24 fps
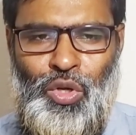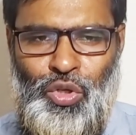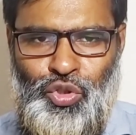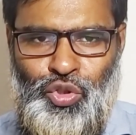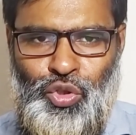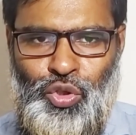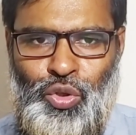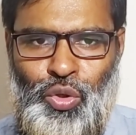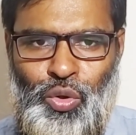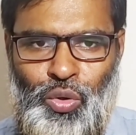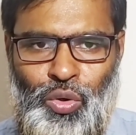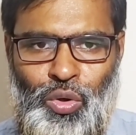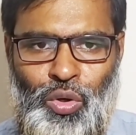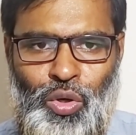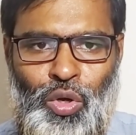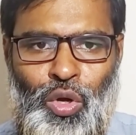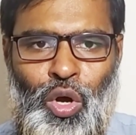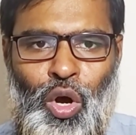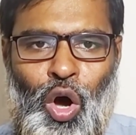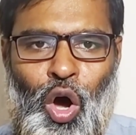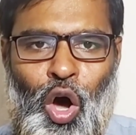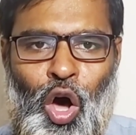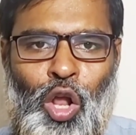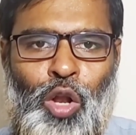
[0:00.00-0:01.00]
শুধু
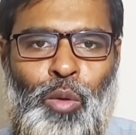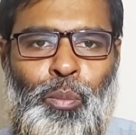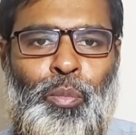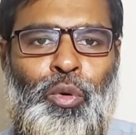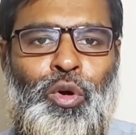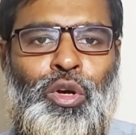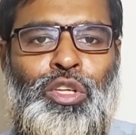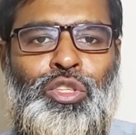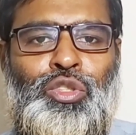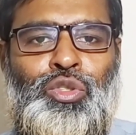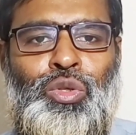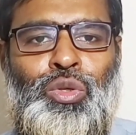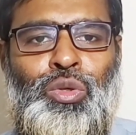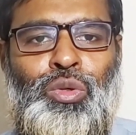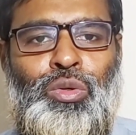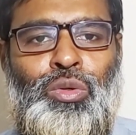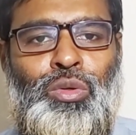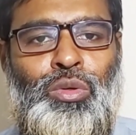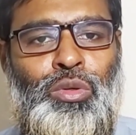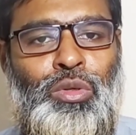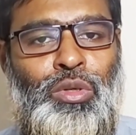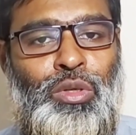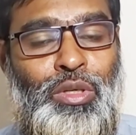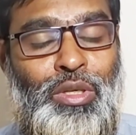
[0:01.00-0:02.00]
অল্প কিছু
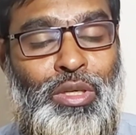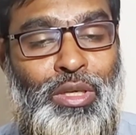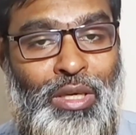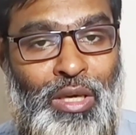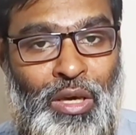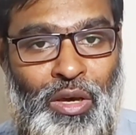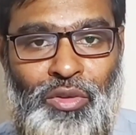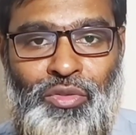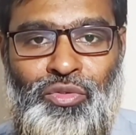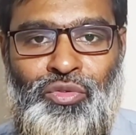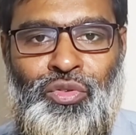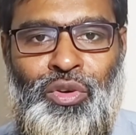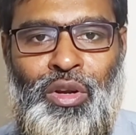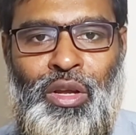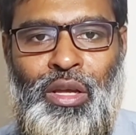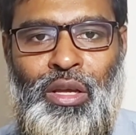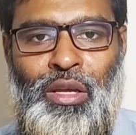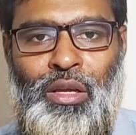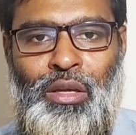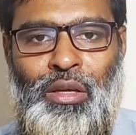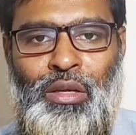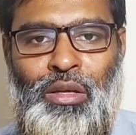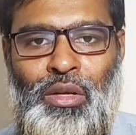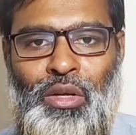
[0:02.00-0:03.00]
ক্ষেত্রে
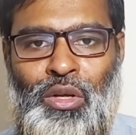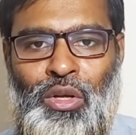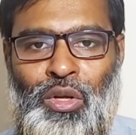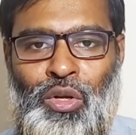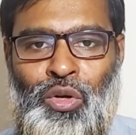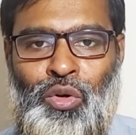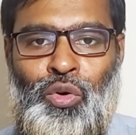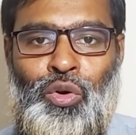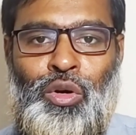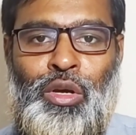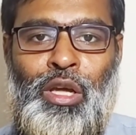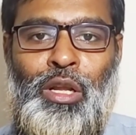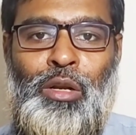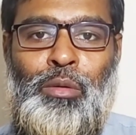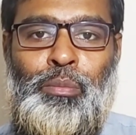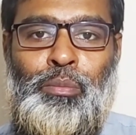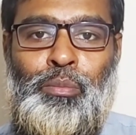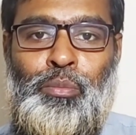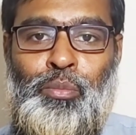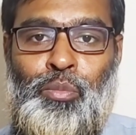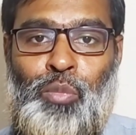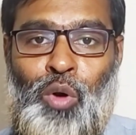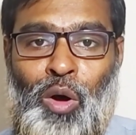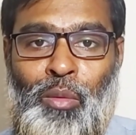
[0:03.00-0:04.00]
রোগের
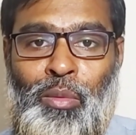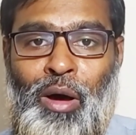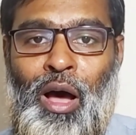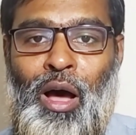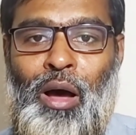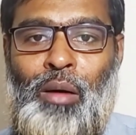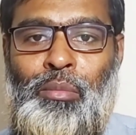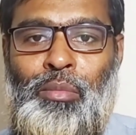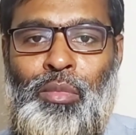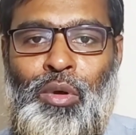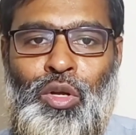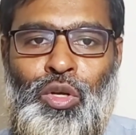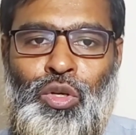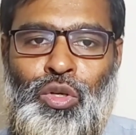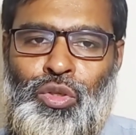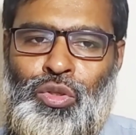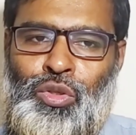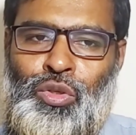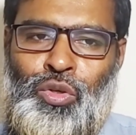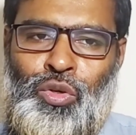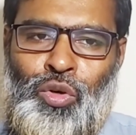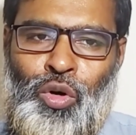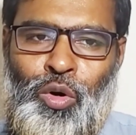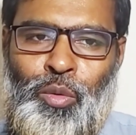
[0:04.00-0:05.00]
প্রভাব
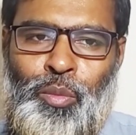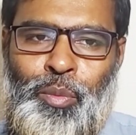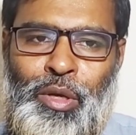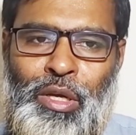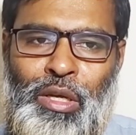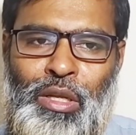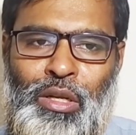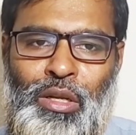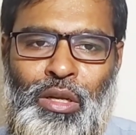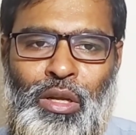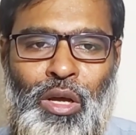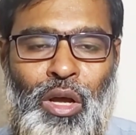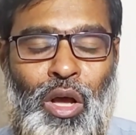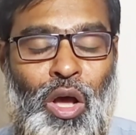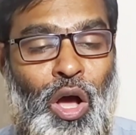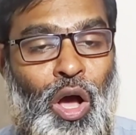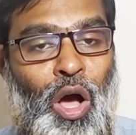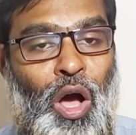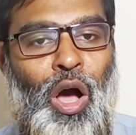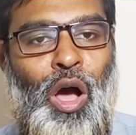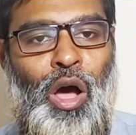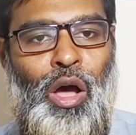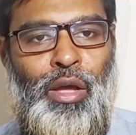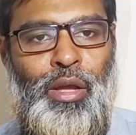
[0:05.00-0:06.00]
গভীর
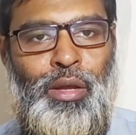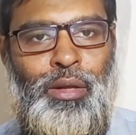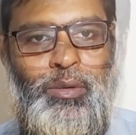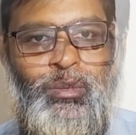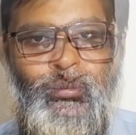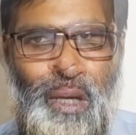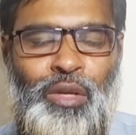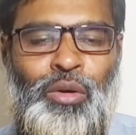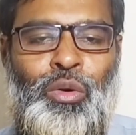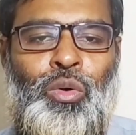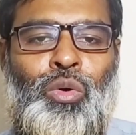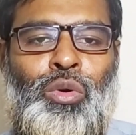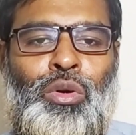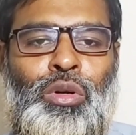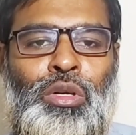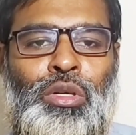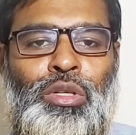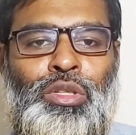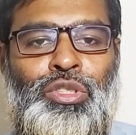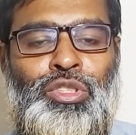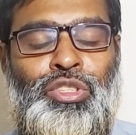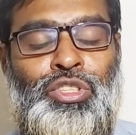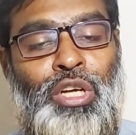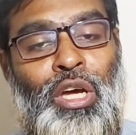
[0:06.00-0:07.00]
হয় ডেঙ্গুর
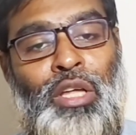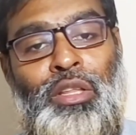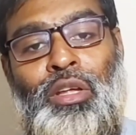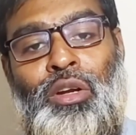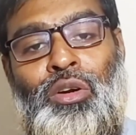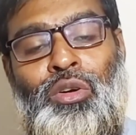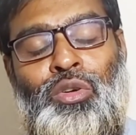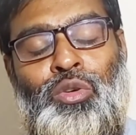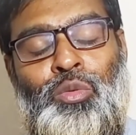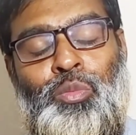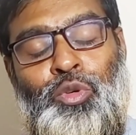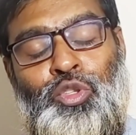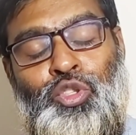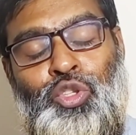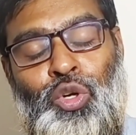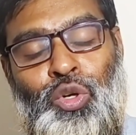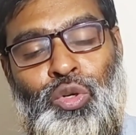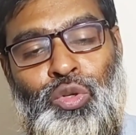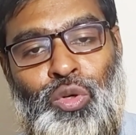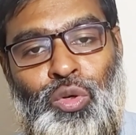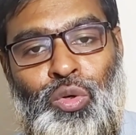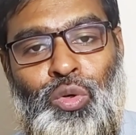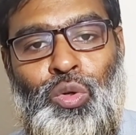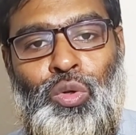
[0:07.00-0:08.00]
সাধারণ
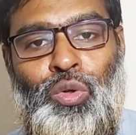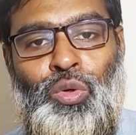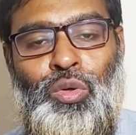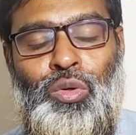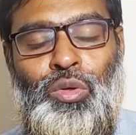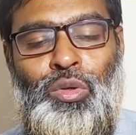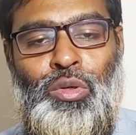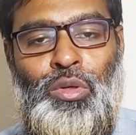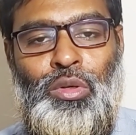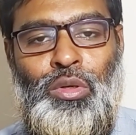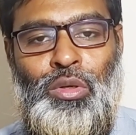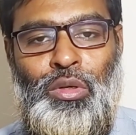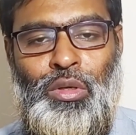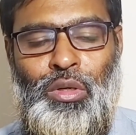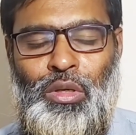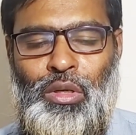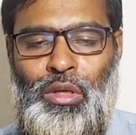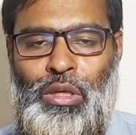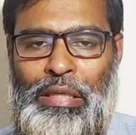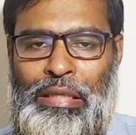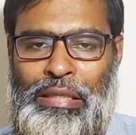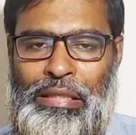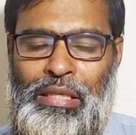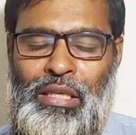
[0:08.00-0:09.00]
উপসর্গগুলো
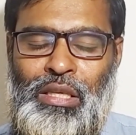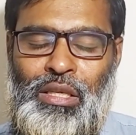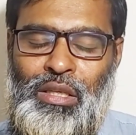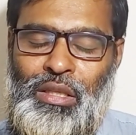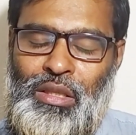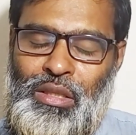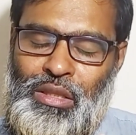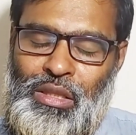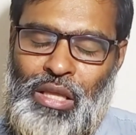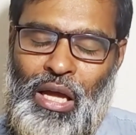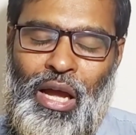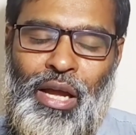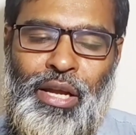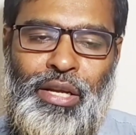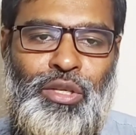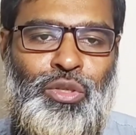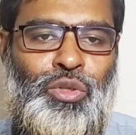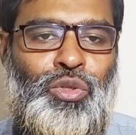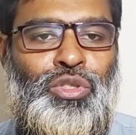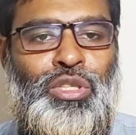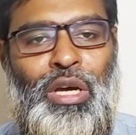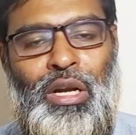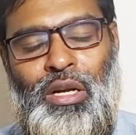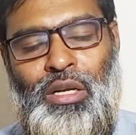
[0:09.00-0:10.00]
কি তা
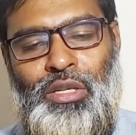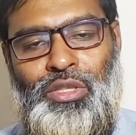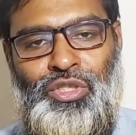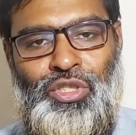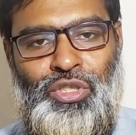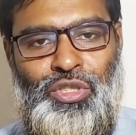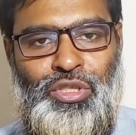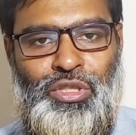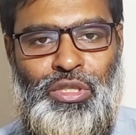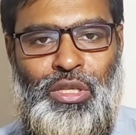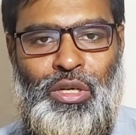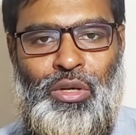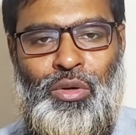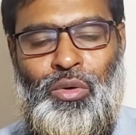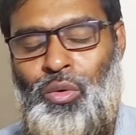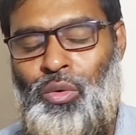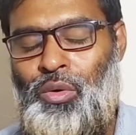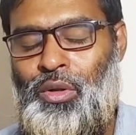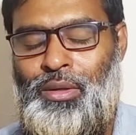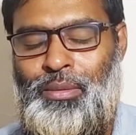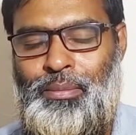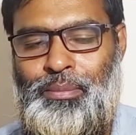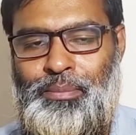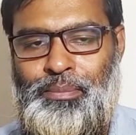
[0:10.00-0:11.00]
একটু জানার চেষ্টা
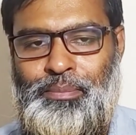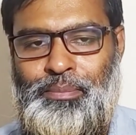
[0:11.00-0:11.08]
করি